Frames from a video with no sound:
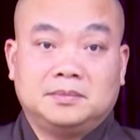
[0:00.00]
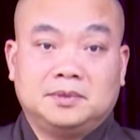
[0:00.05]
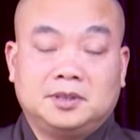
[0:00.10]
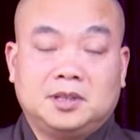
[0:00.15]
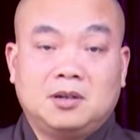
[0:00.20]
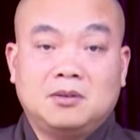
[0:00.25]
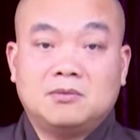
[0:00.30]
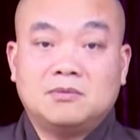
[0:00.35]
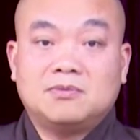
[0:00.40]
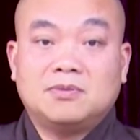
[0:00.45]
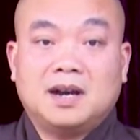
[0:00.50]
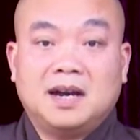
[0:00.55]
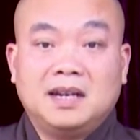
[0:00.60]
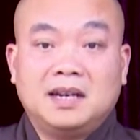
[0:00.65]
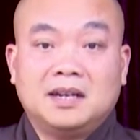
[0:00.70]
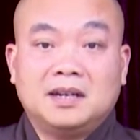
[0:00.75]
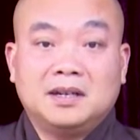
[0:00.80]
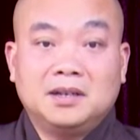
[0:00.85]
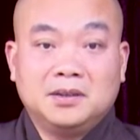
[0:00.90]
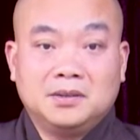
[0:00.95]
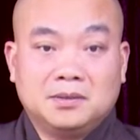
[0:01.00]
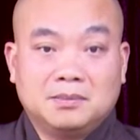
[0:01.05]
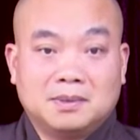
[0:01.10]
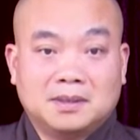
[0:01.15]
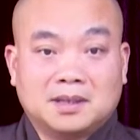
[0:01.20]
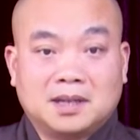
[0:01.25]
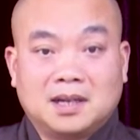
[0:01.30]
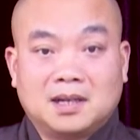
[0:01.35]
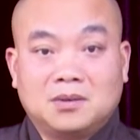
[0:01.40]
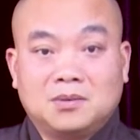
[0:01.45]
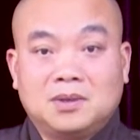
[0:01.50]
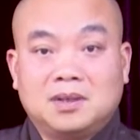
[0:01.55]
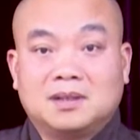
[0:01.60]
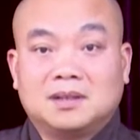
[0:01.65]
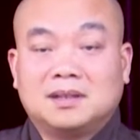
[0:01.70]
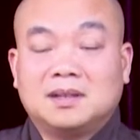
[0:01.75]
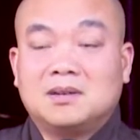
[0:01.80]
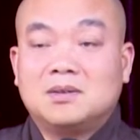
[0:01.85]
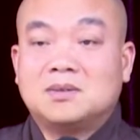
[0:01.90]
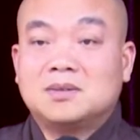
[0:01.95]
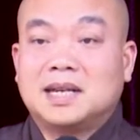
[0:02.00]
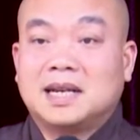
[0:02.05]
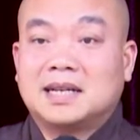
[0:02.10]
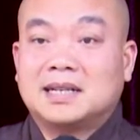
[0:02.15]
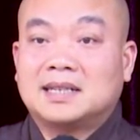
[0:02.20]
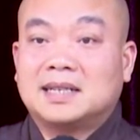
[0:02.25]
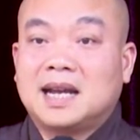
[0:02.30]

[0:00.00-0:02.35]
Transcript: không phải là điều mà thầy Quyền Châu đặt